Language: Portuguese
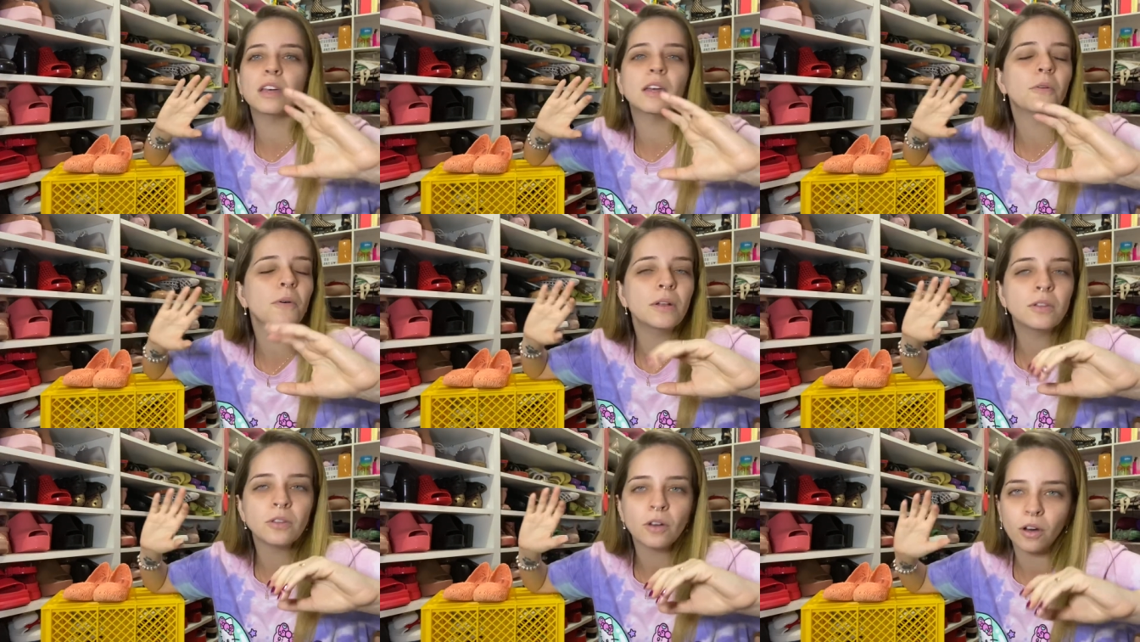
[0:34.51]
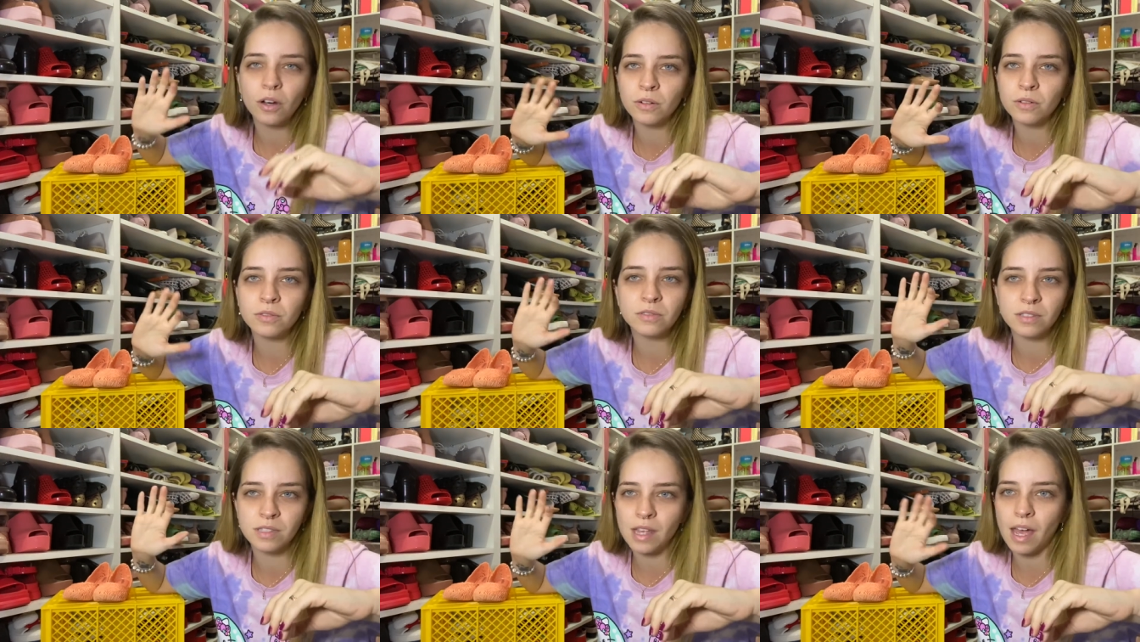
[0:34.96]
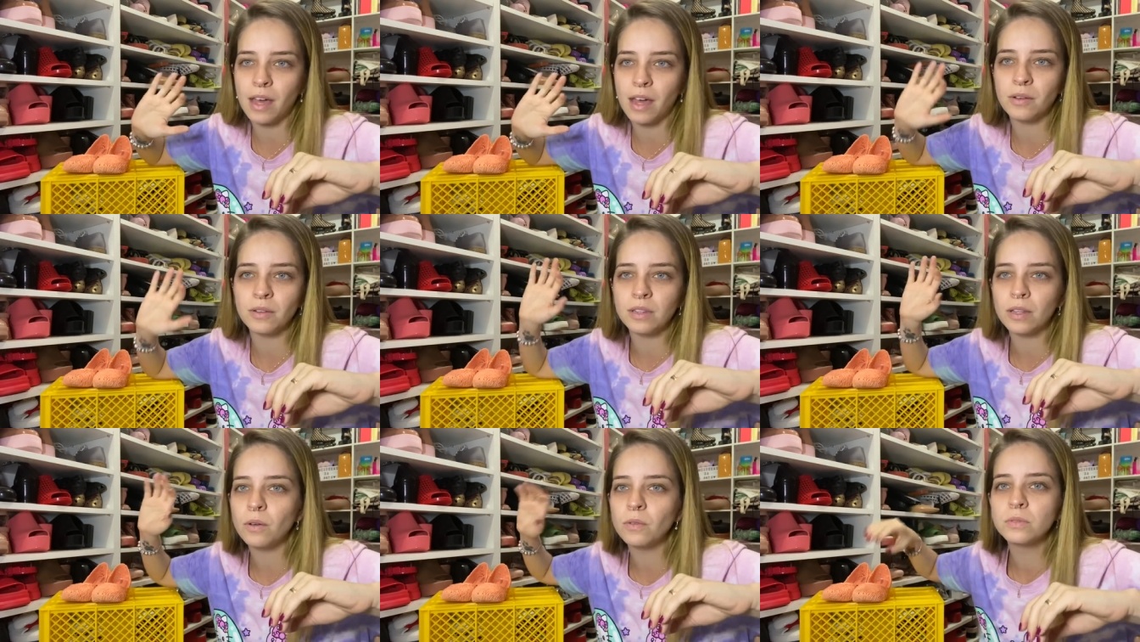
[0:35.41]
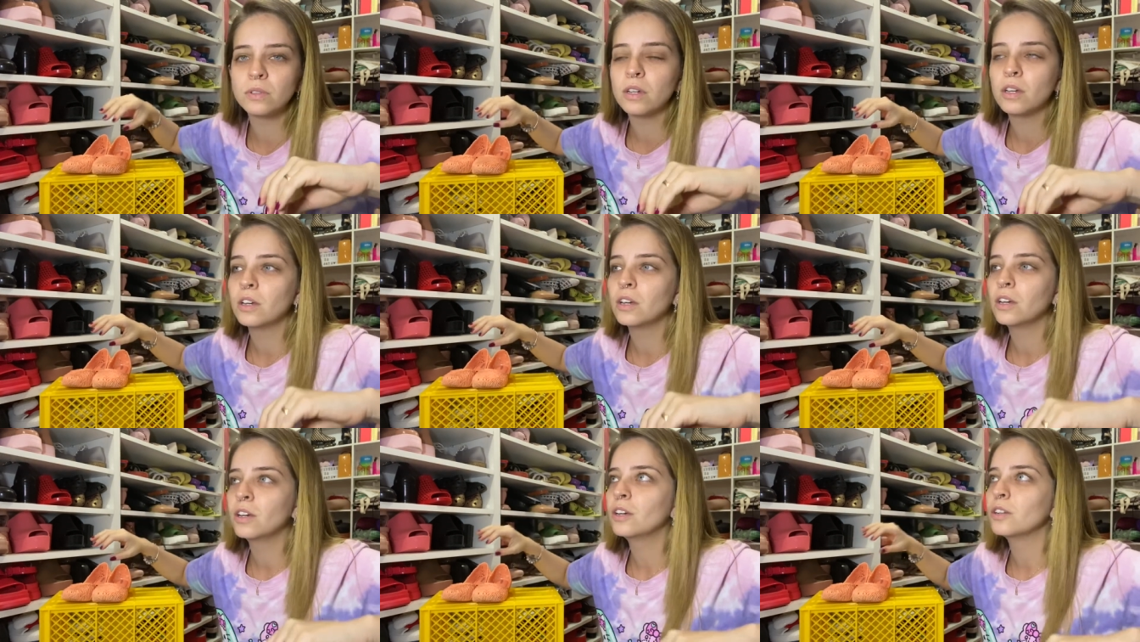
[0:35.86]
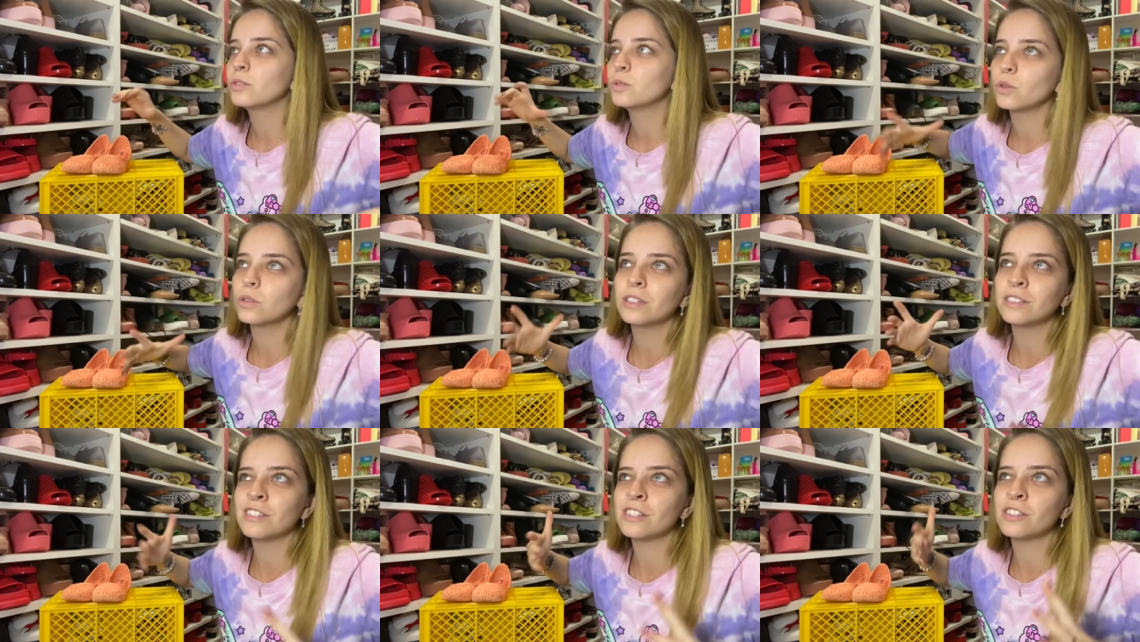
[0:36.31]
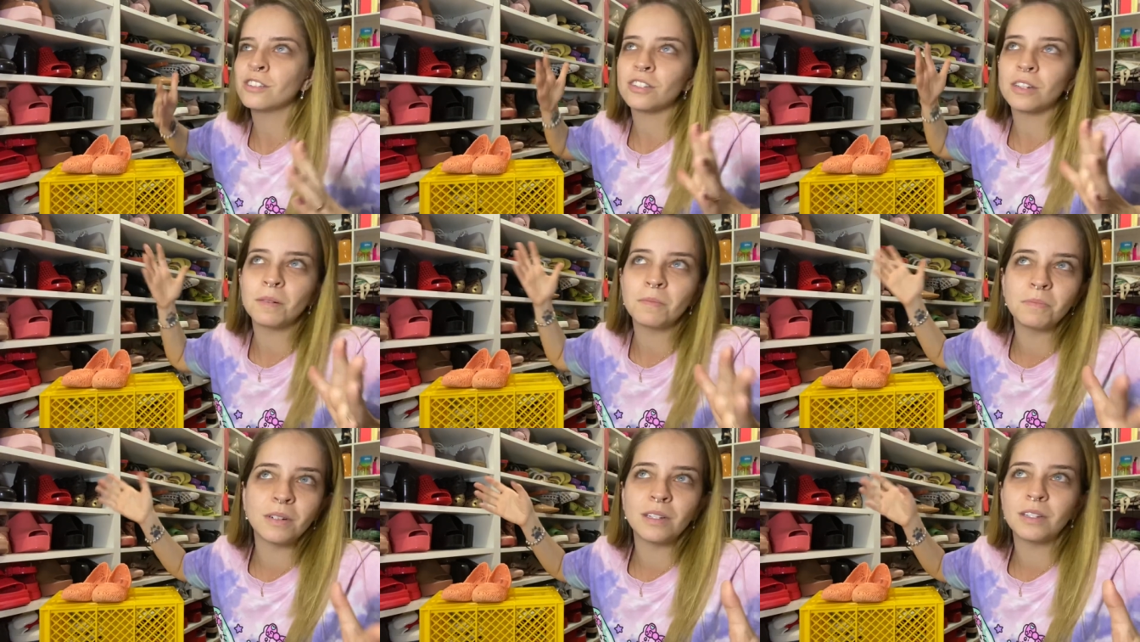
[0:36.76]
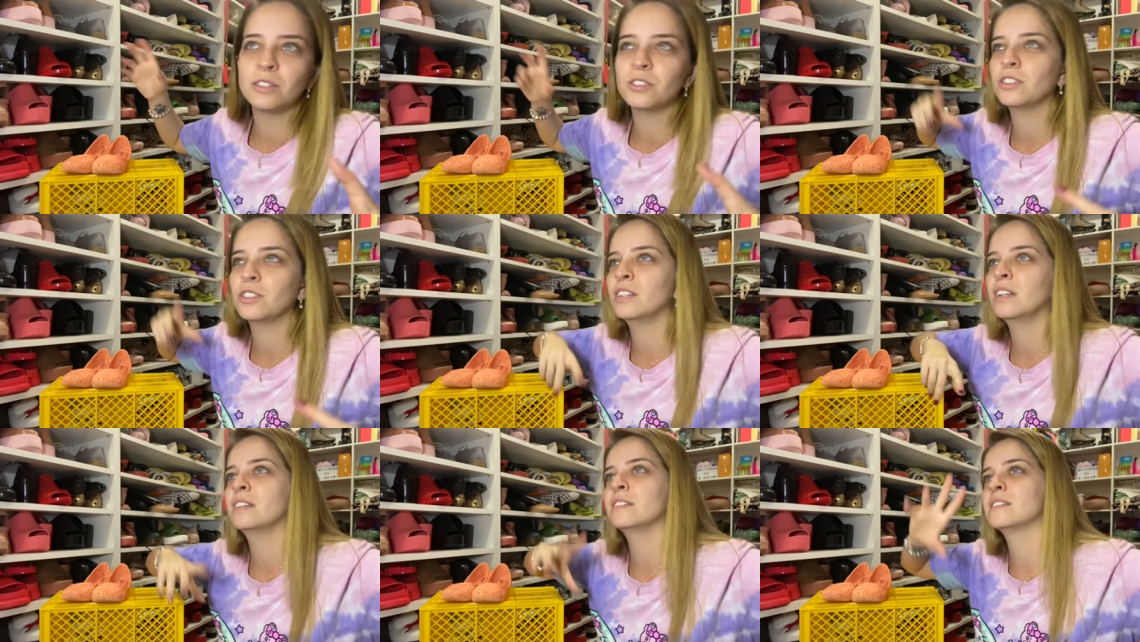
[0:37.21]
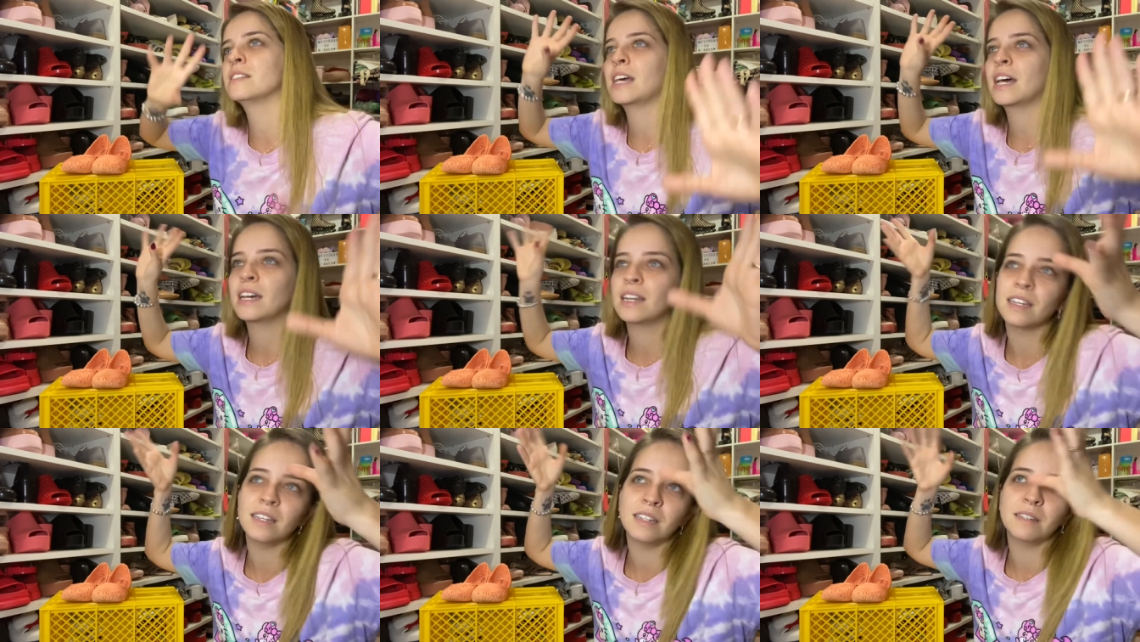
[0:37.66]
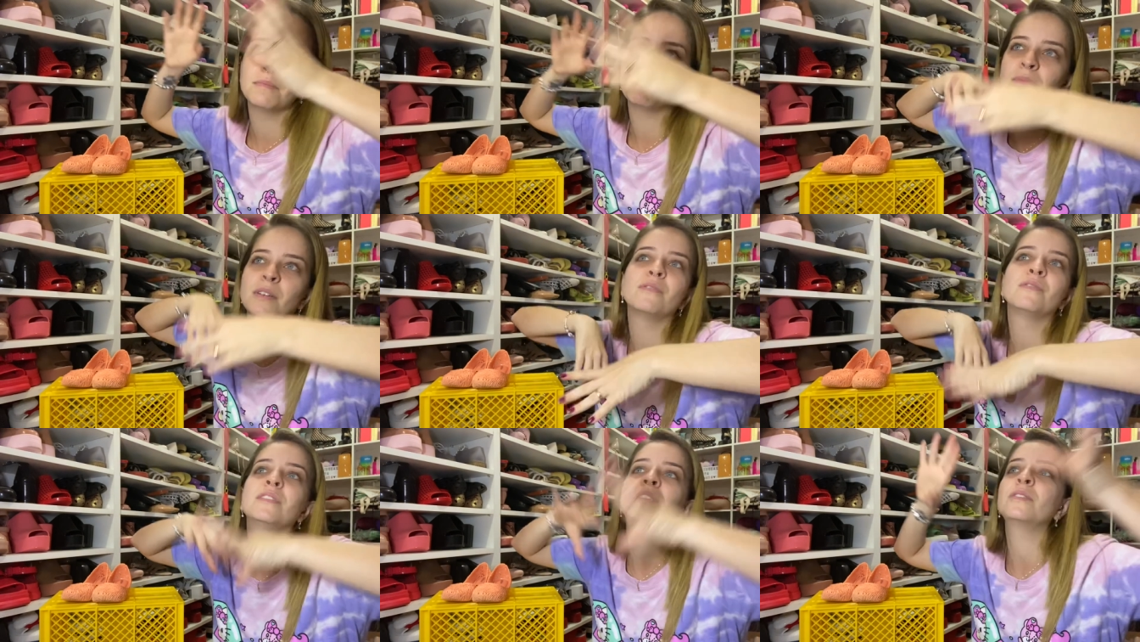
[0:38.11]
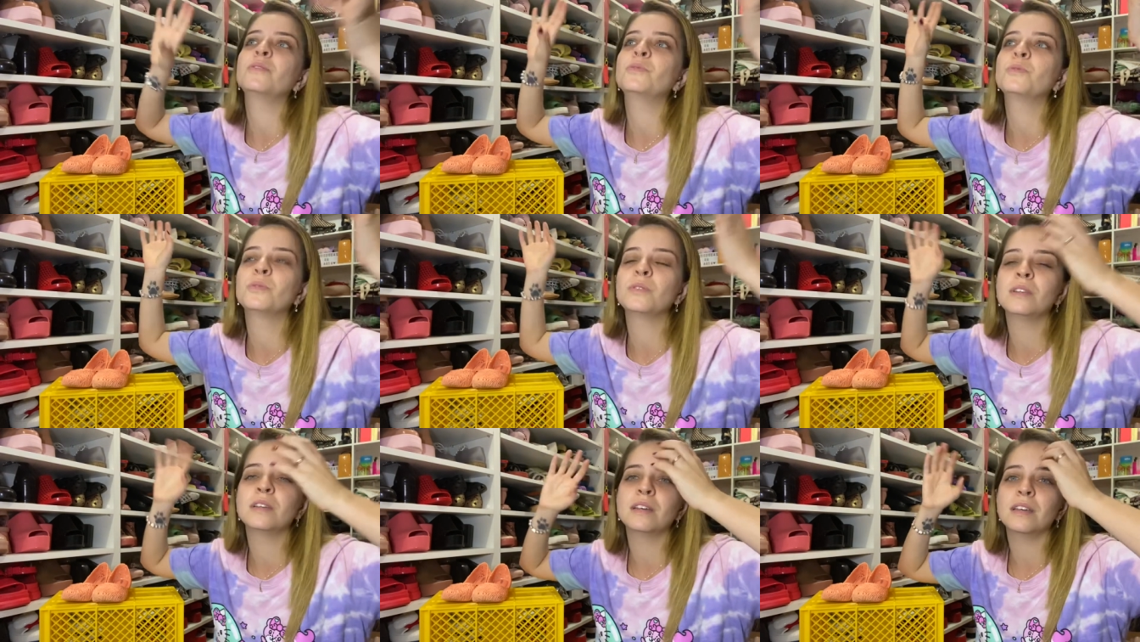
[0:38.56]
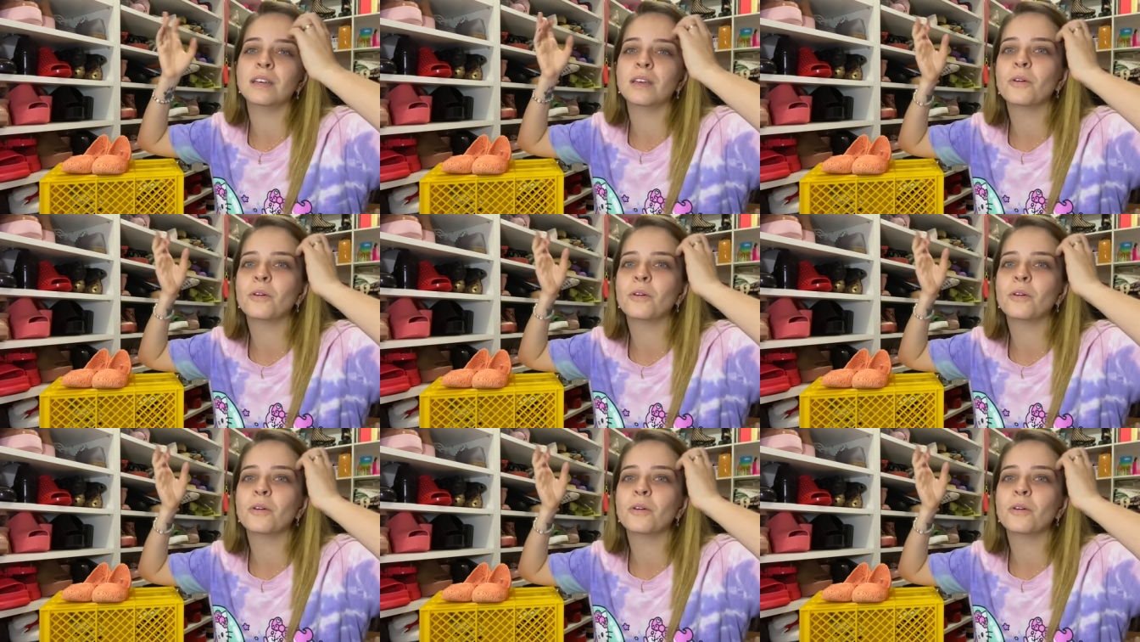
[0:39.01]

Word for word: Eu adoro, sério. Então, todas as campanas que lançarem pra vida toda,